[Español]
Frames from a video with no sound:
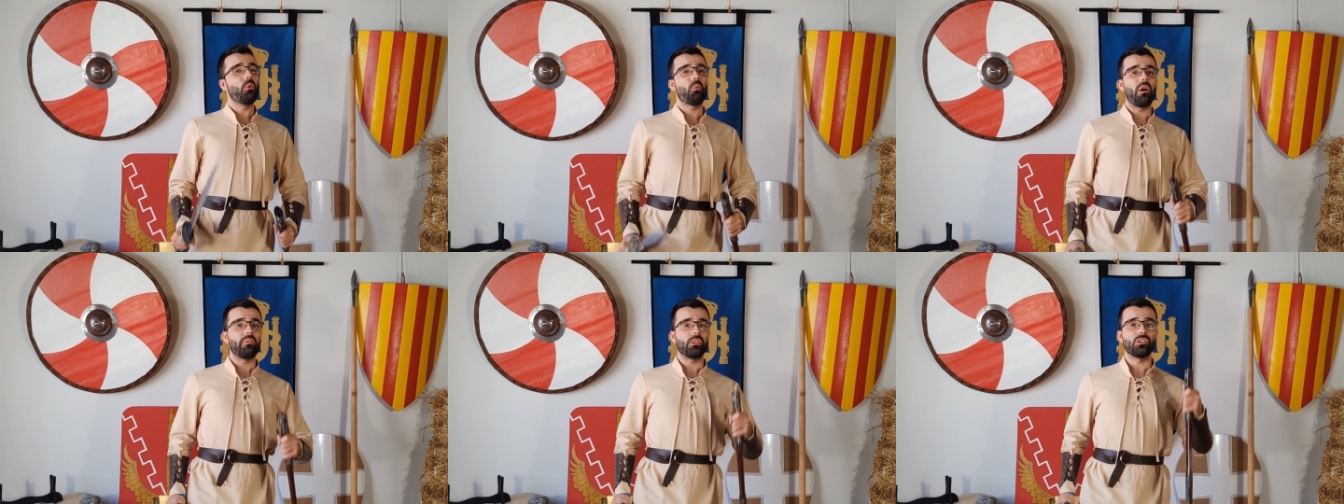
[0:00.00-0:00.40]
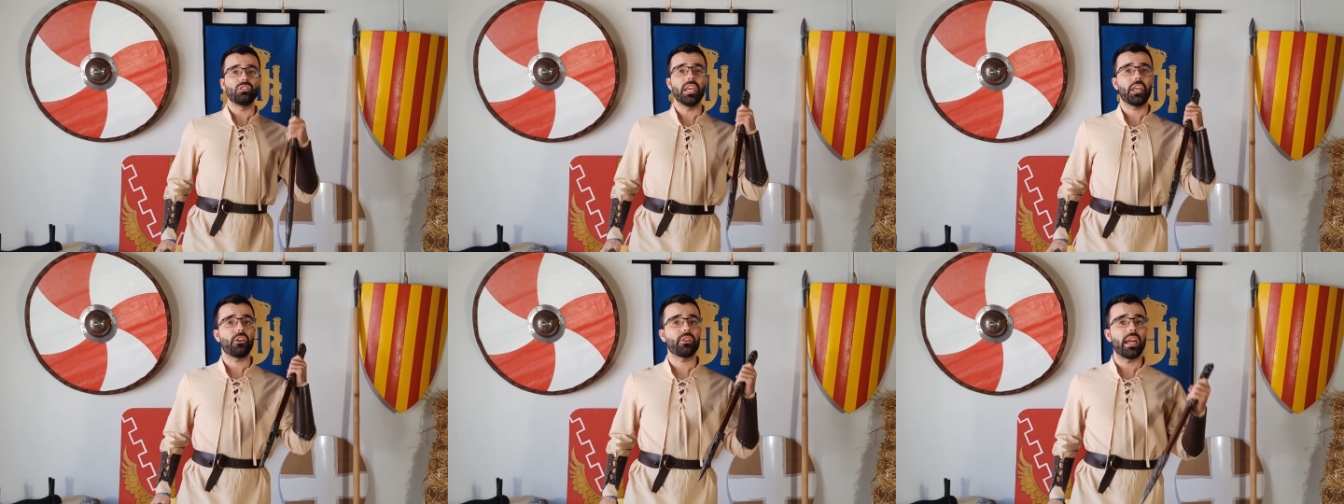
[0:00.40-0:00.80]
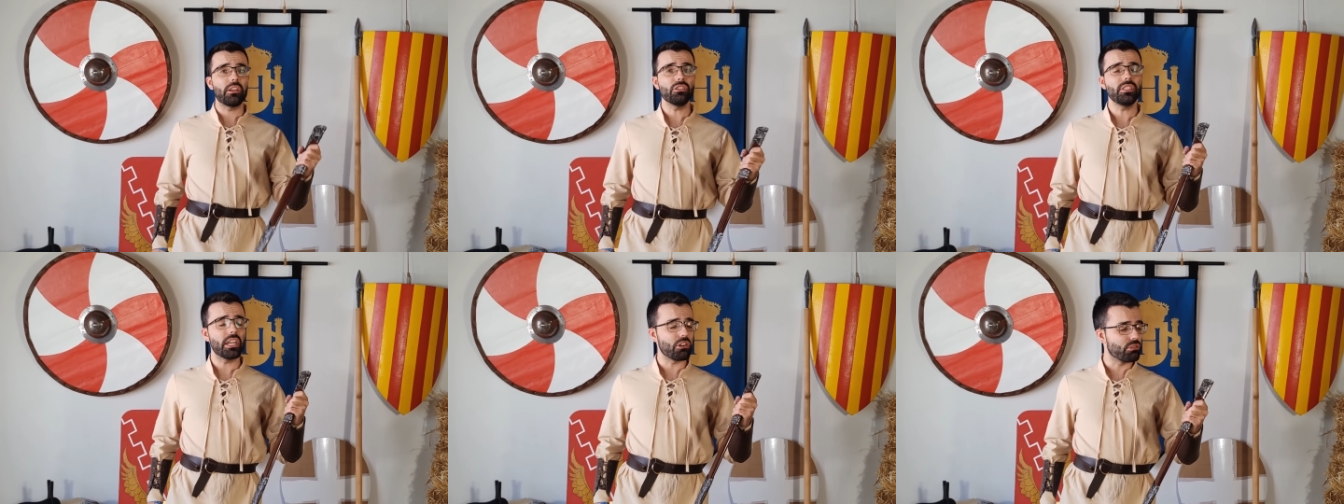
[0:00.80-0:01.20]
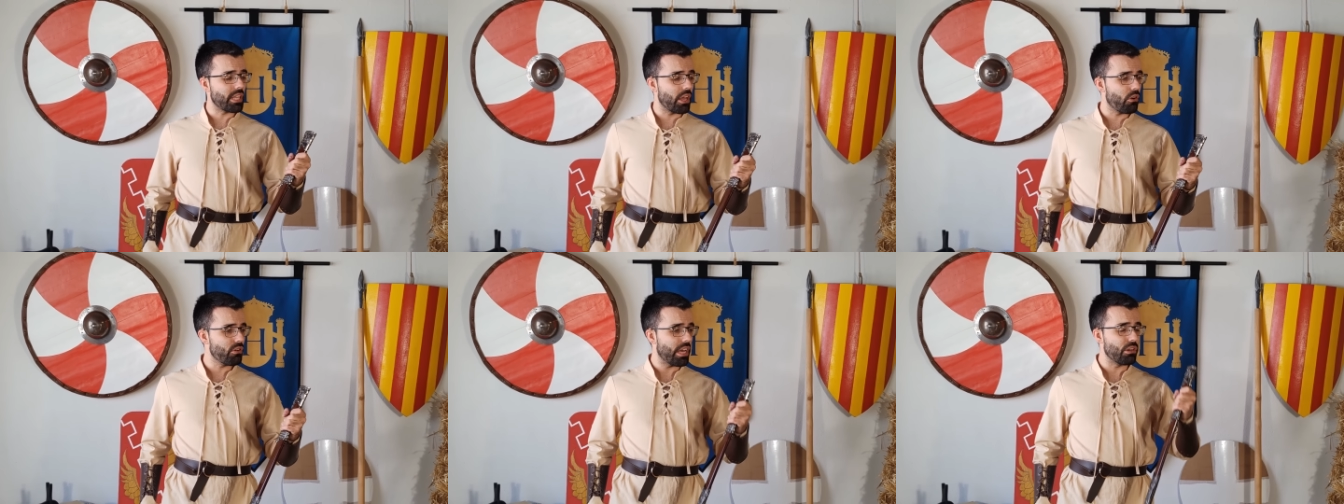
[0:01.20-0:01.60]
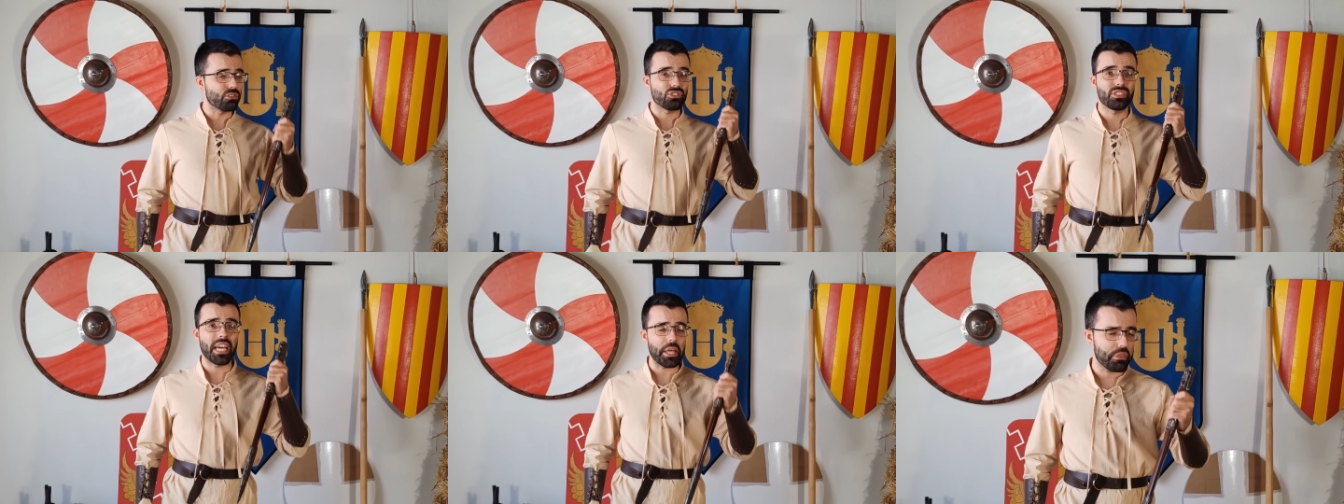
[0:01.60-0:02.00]
Cuando los legionarios derrotaron a
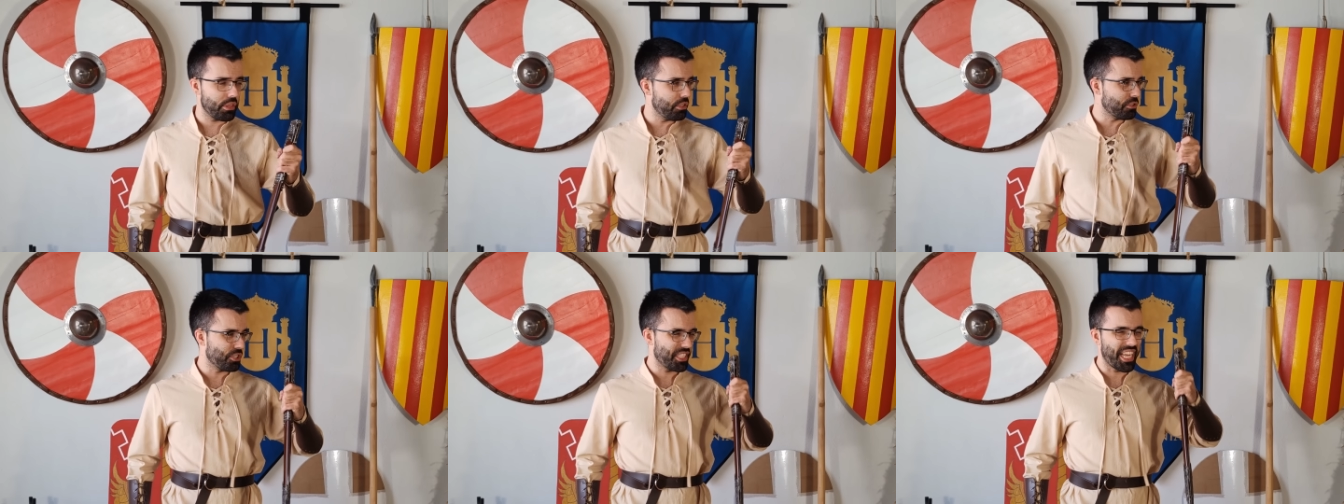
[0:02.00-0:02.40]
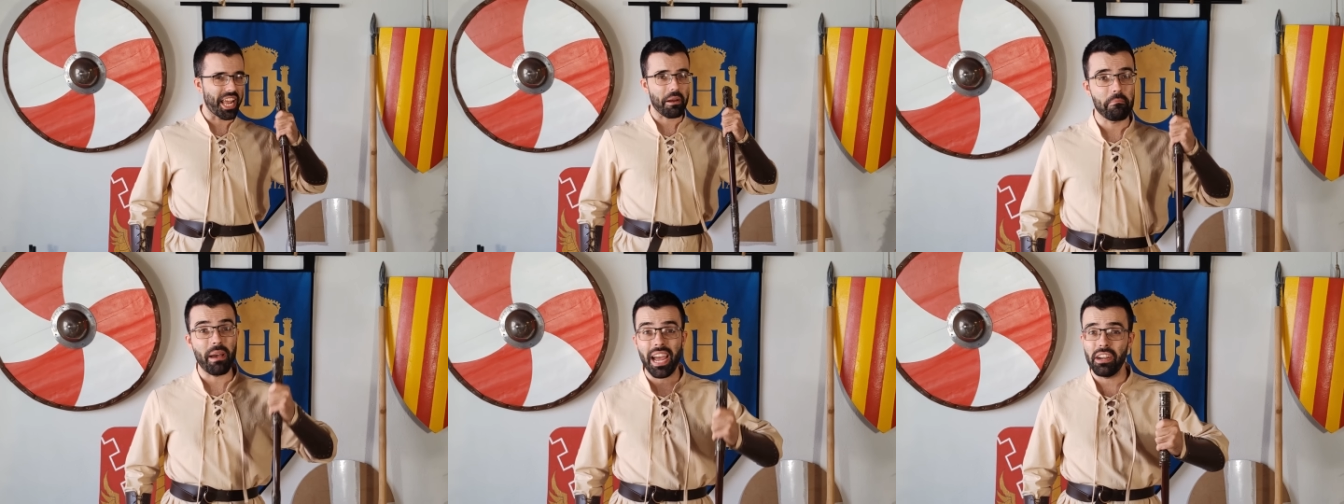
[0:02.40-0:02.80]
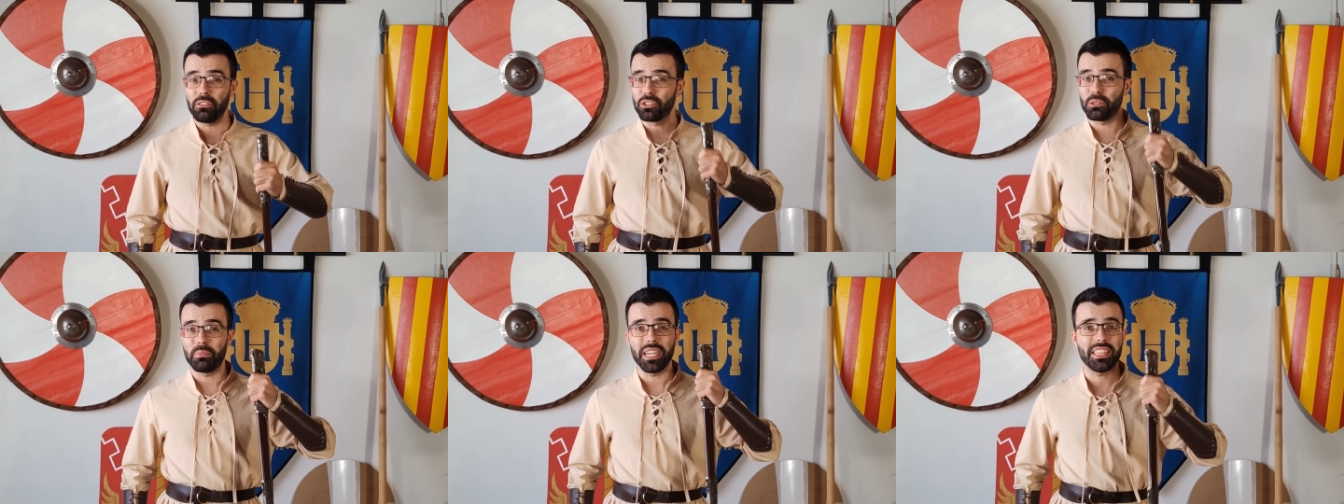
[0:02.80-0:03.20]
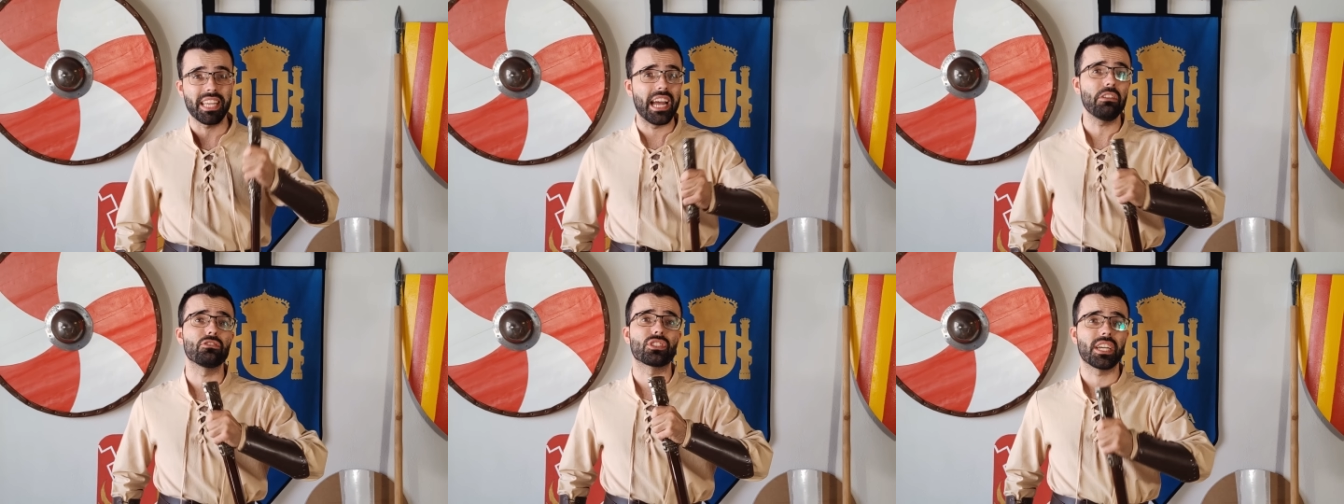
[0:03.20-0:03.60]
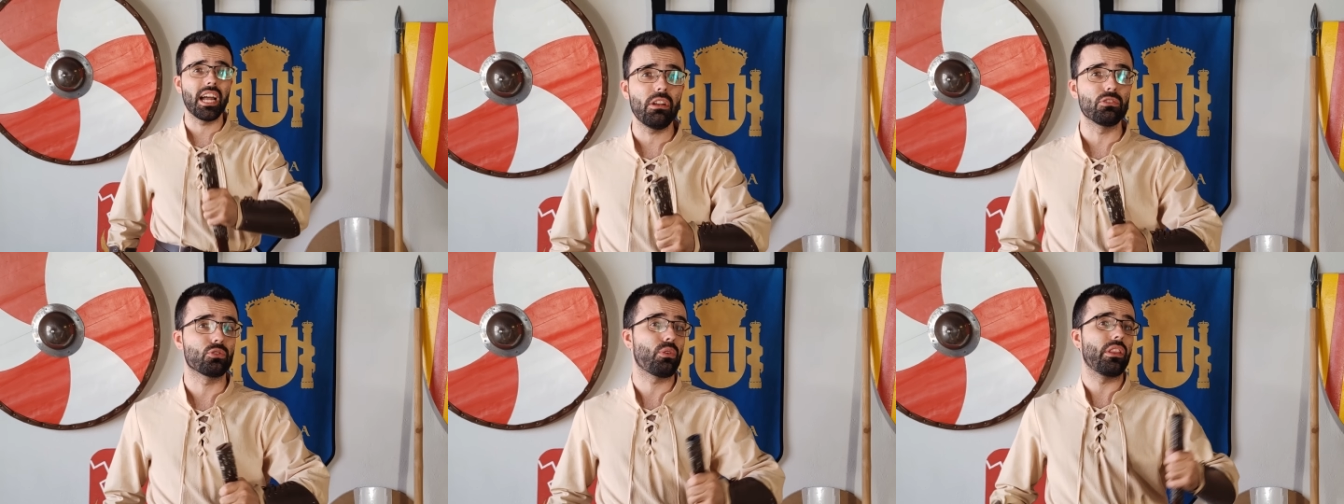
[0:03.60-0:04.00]
los dacios, germanos, britanos,
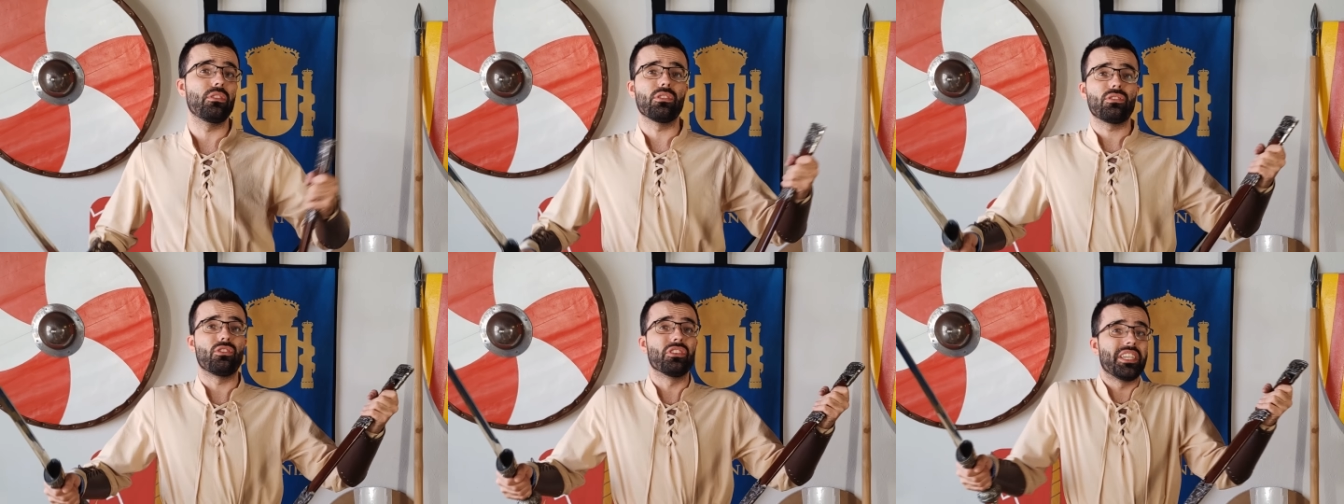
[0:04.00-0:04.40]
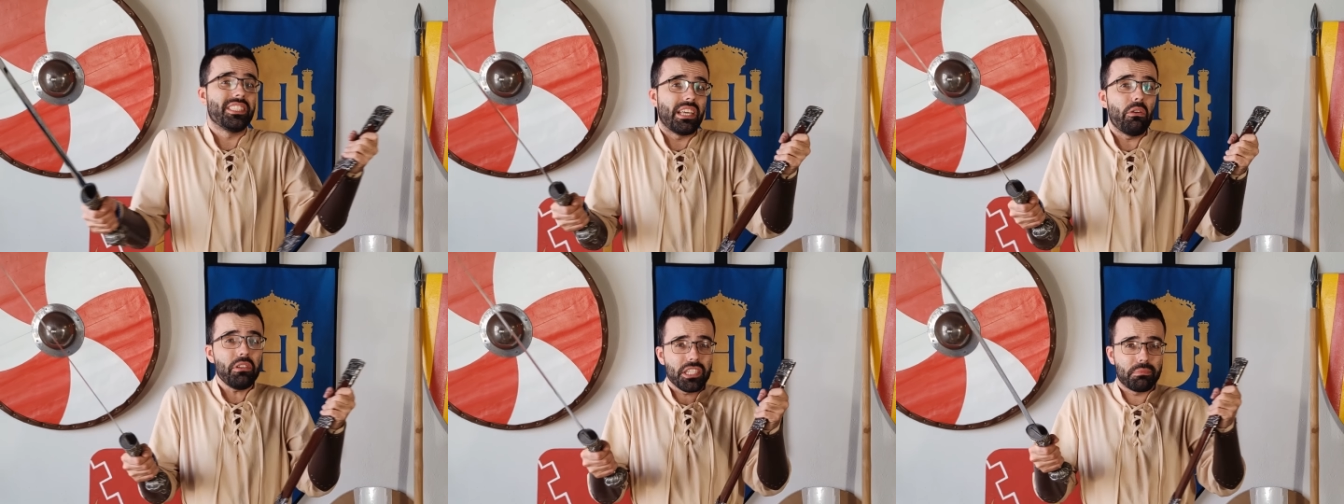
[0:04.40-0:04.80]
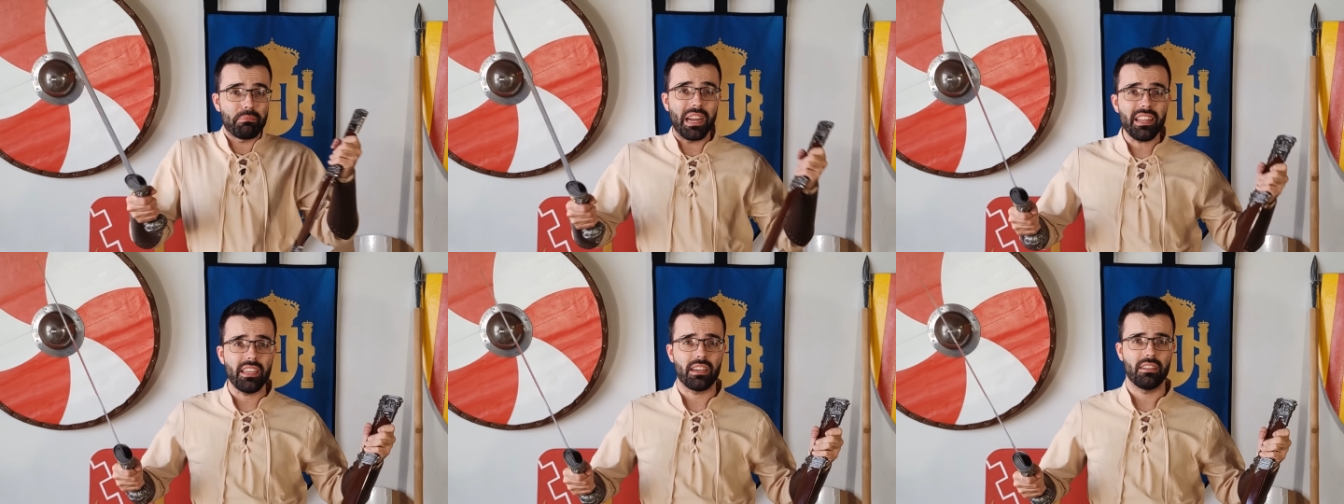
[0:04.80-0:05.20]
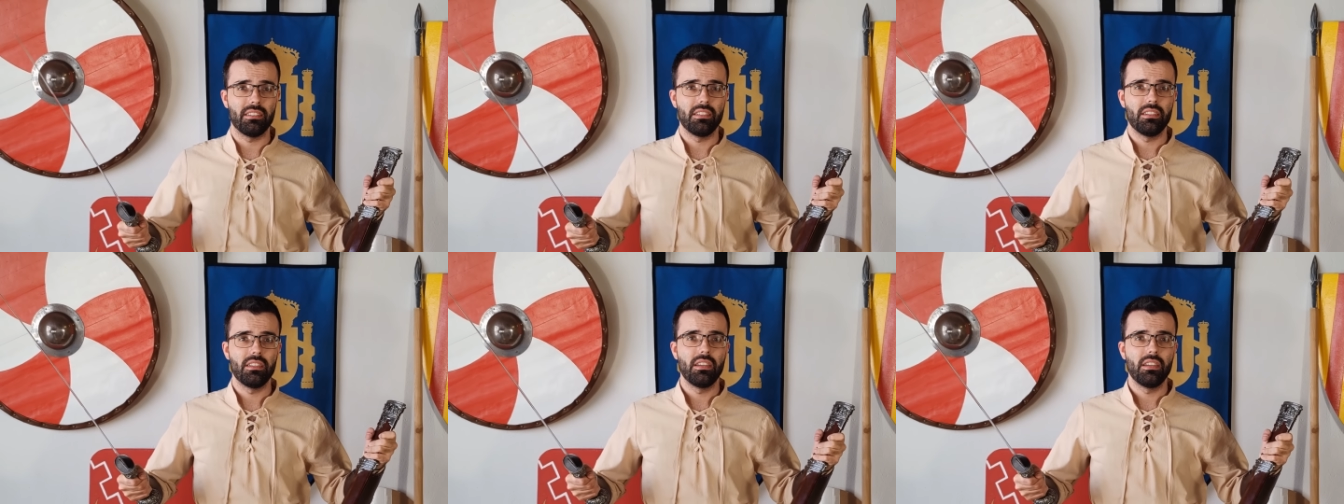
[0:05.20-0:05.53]
galos, cuando conquistaron Hispania,